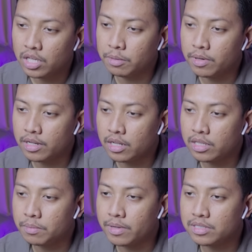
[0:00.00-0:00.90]
gimana
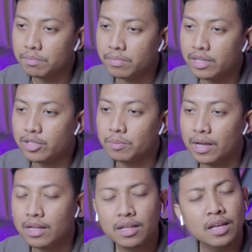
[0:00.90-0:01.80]
di tempat sepi
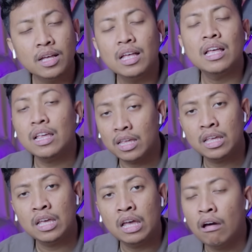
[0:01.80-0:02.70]
coba Hah?
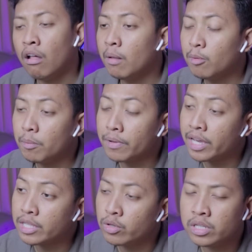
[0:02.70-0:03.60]
kalau mau
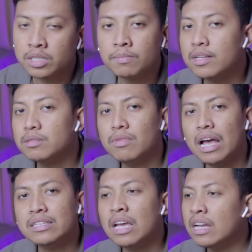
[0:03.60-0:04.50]
begitu di
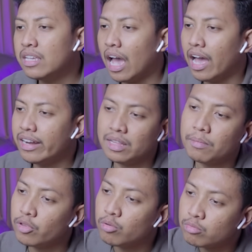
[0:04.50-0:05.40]
semak-semak aja jangan di
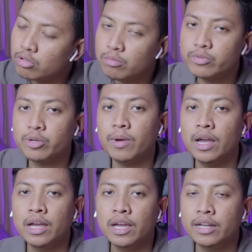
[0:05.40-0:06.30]
tempat umum
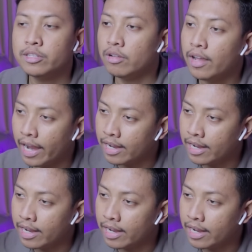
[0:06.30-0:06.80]
coba ini tolong